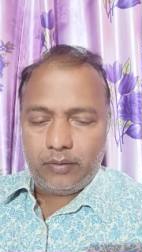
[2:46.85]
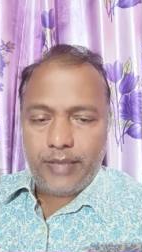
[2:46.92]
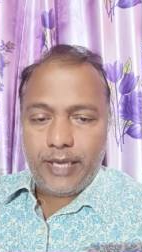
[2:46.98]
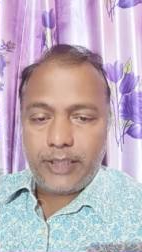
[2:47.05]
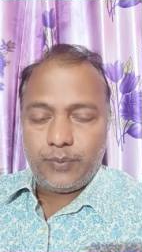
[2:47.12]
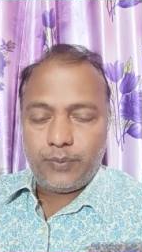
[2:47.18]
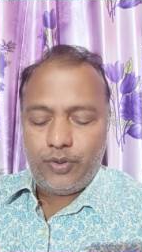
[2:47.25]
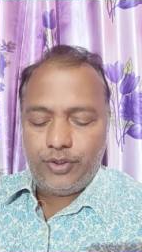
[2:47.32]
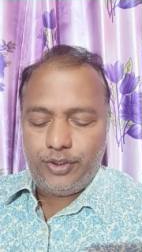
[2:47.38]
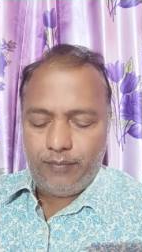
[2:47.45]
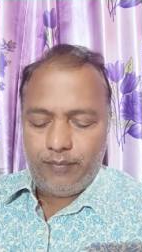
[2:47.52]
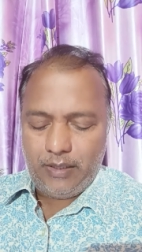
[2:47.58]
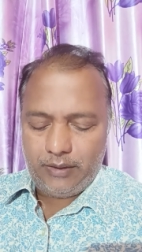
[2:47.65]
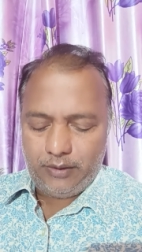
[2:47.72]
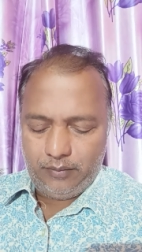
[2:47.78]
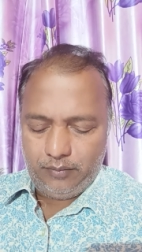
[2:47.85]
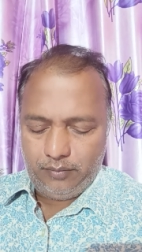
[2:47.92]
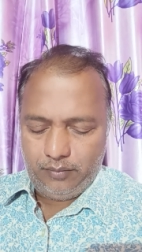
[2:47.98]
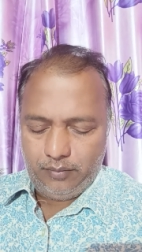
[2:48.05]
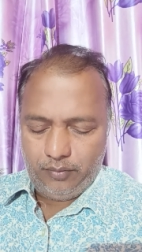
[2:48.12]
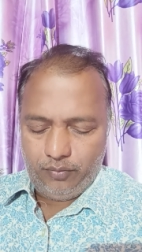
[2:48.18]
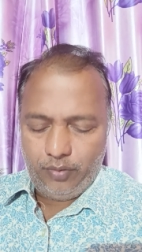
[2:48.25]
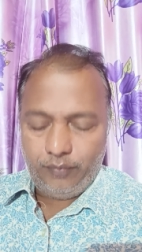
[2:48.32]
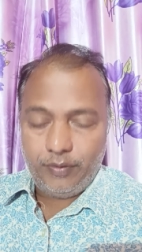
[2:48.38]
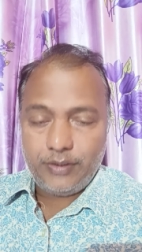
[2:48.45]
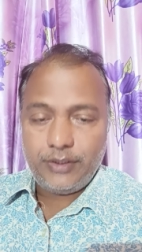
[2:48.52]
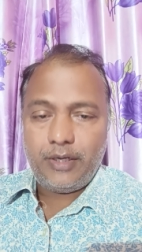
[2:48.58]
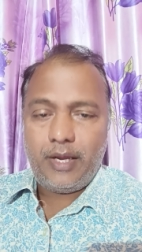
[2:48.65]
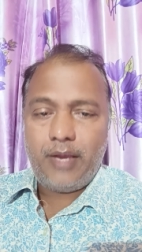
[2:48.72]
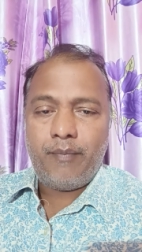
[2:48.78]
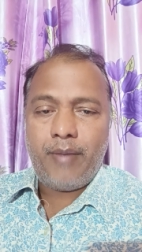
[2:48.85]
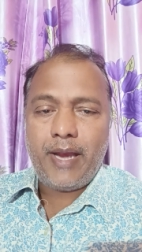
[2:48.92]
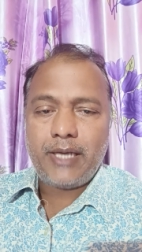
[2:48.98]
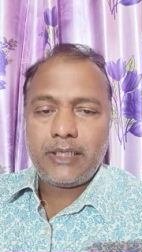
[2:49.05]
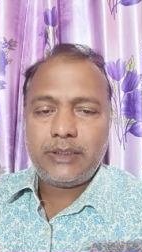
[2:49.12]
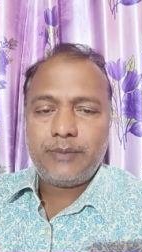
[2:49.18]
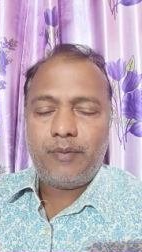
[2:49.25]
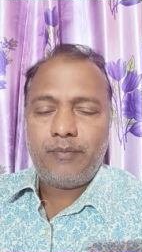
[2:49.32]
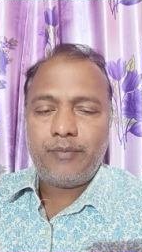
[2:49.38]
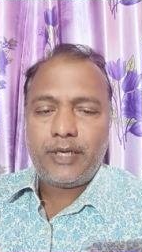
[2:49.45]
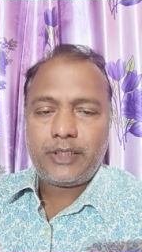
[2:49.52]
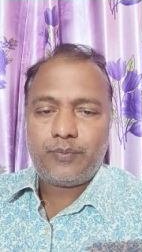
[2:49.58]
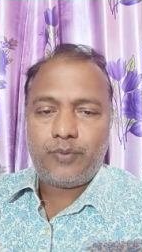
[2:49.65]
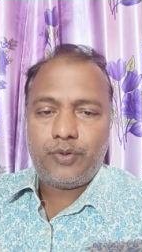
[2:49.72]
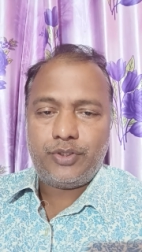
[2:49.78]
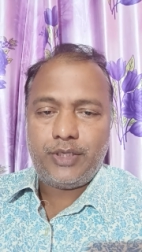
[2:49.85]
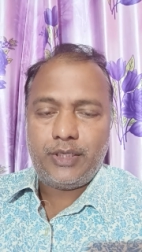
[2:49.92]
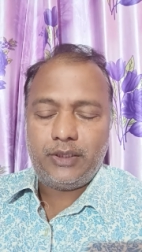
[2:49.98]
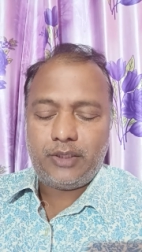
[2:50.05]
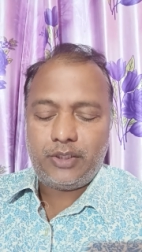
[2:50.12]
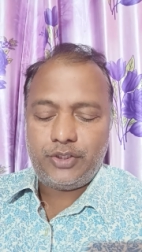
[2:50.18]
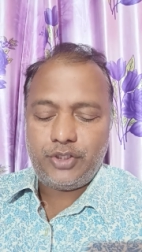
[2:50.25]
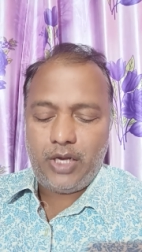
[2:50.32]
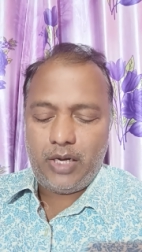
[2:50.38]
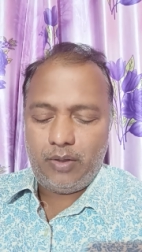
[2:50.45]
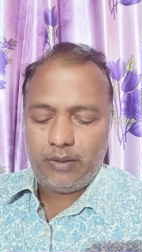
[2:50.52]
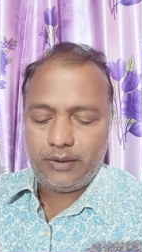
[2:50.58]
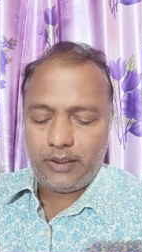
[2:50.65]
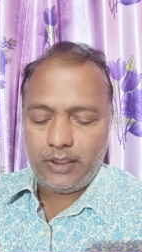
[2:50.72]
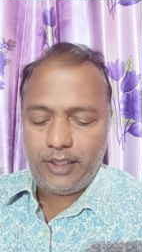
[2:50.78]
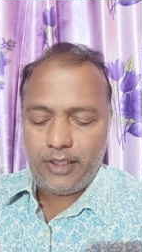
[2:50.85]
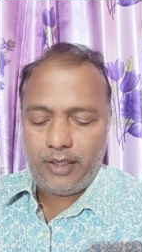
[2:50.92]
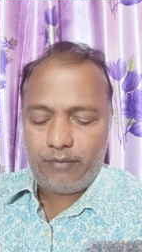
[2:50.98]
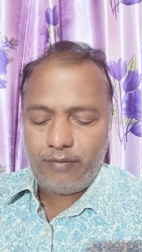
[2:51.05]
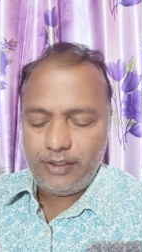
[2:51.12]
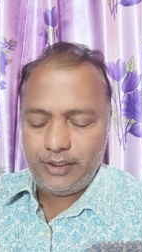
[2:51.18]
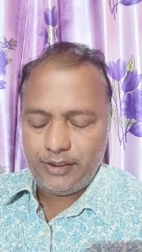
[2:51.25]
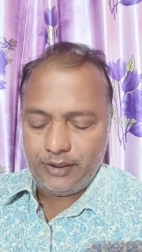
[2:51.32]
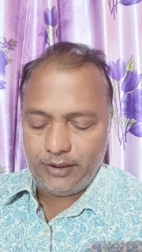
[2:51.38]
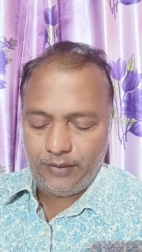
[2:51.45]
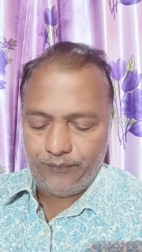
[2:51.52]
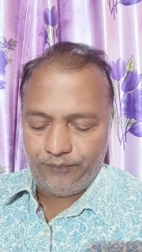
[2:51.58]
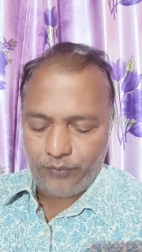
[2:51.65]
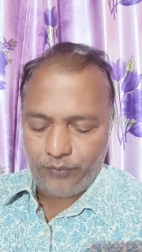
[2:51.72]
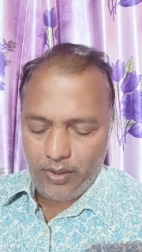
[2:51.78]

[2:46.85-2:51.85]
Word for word: ఎక్స్పోజింగ్ మాత్రం ఊర్వశి రాయ్ మ్యాక్సిమం ఎక్స్పోజ్ ఎంత చేయాలో అంతకని ఎక్కువే చేసేది